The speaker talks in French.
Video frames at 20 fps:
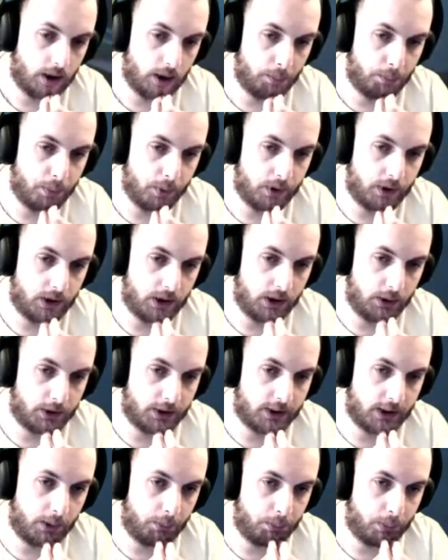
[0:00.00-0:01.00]
Des petits
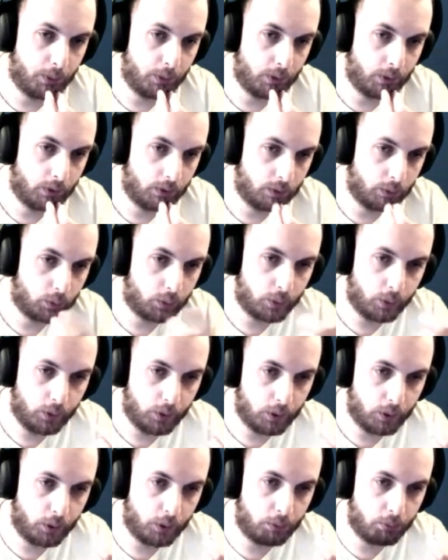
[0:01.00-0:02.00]
snipers. Donc
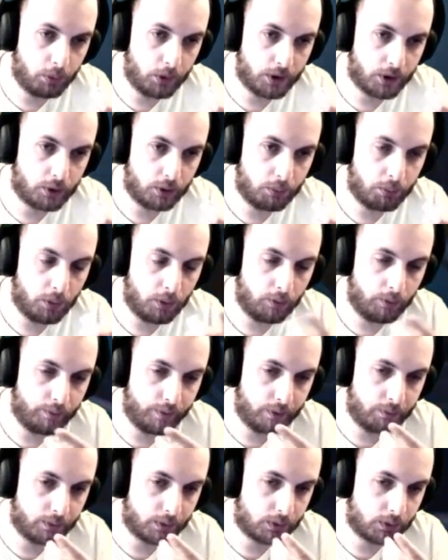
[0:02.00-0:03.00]
lui, une bonne chapeau en
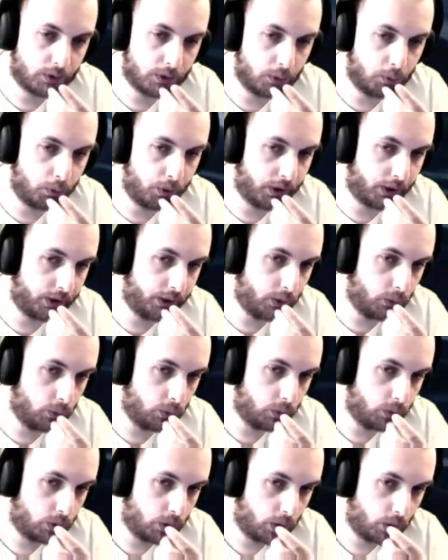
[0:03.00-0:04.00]
fait, parce que c'est du cryo.
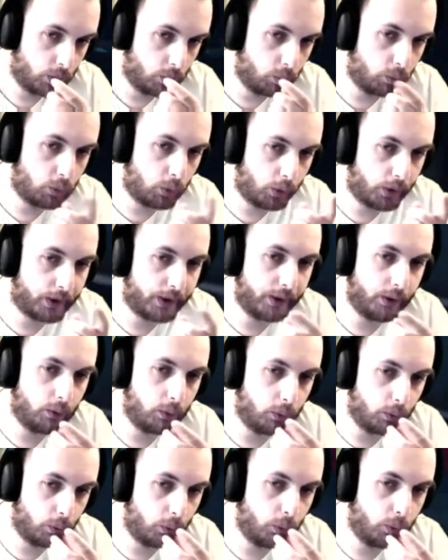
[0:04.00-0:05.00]
Donc en
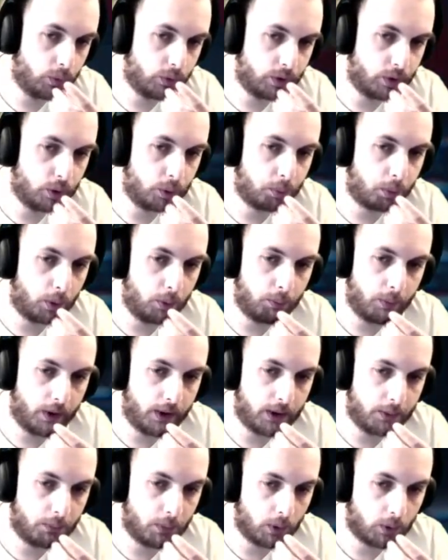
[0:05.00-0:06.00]
cryo, eux, c'est du point de balle,
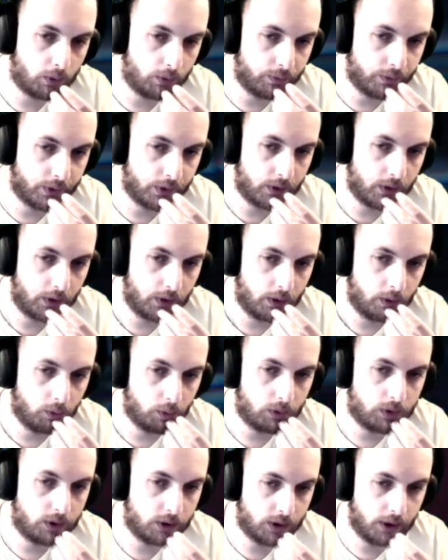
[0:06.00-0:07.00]
t'es mort en fait.
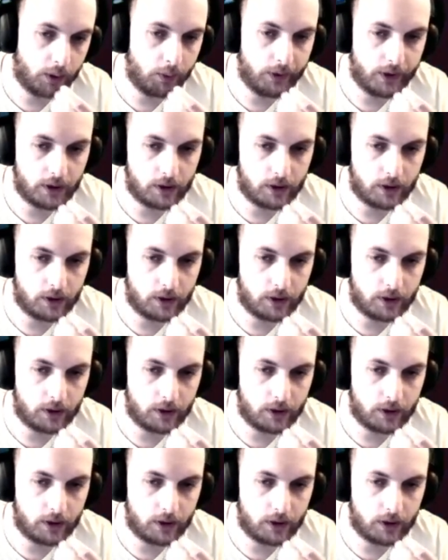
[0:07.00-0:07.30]
Donc ça doit